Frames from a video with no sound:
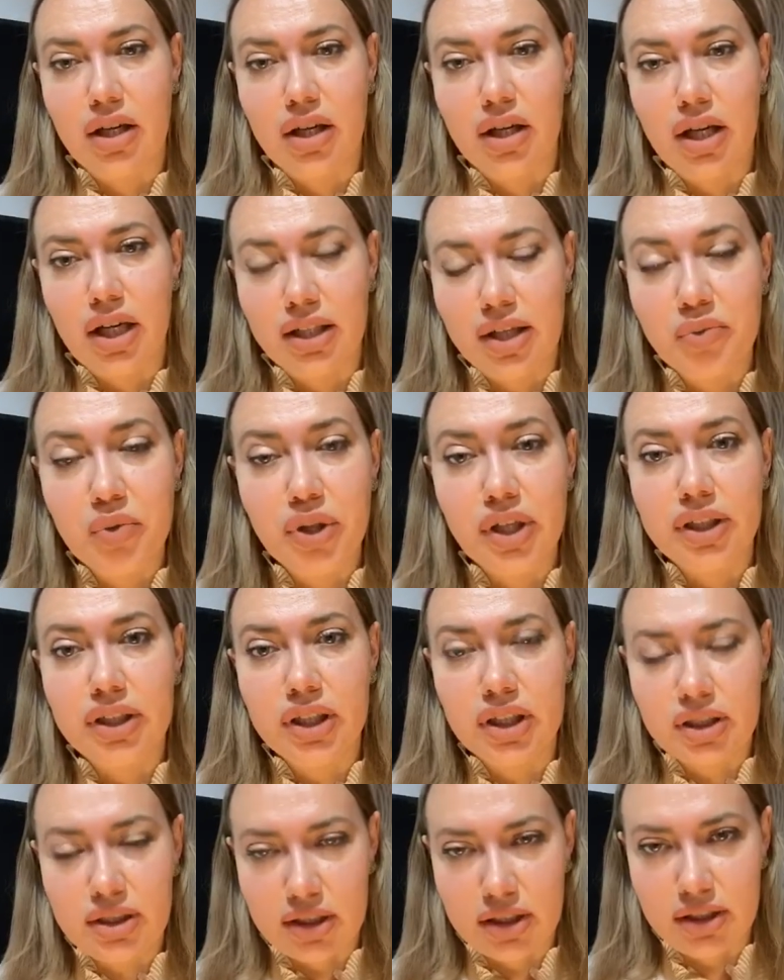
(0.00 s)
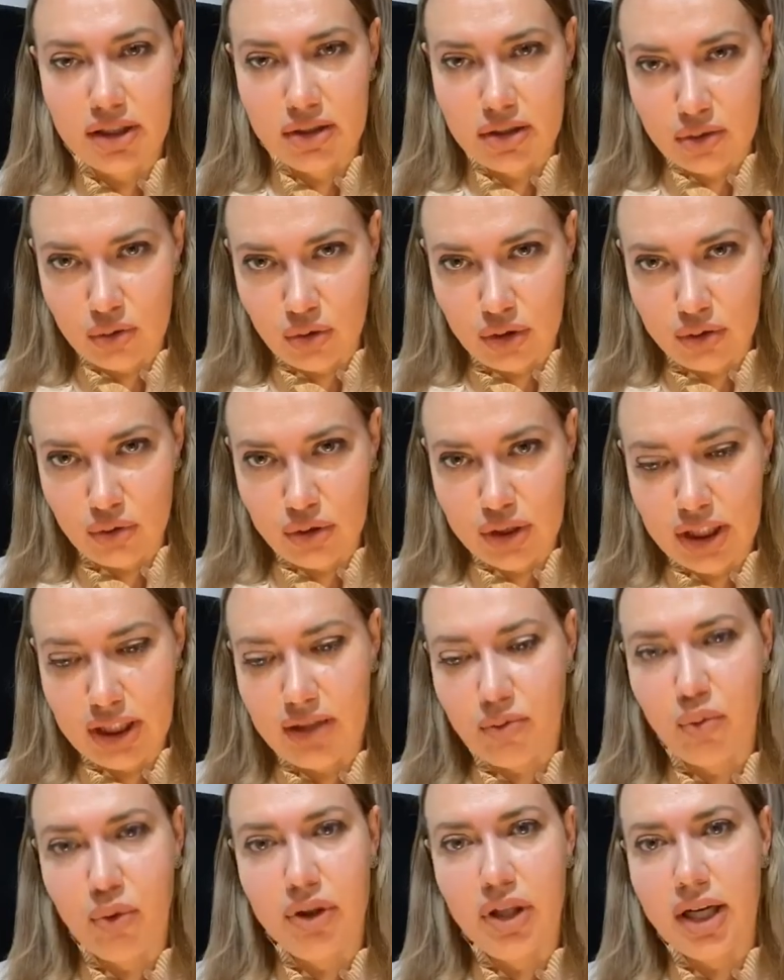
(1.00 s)
она была нетрадиционной, то есть она
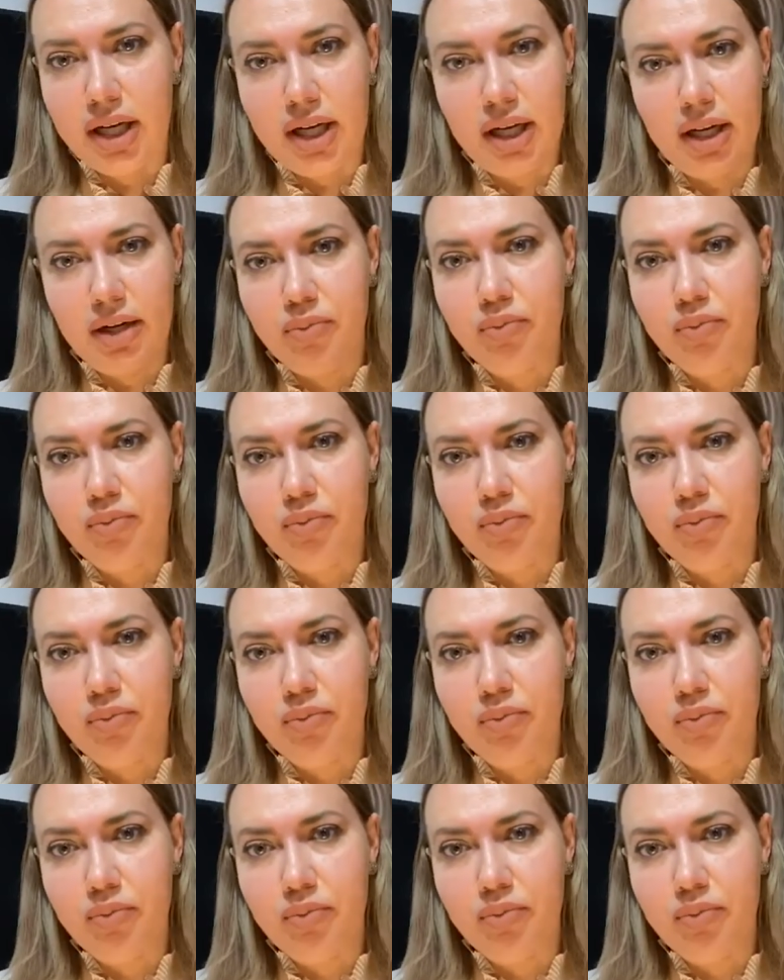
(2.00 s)
была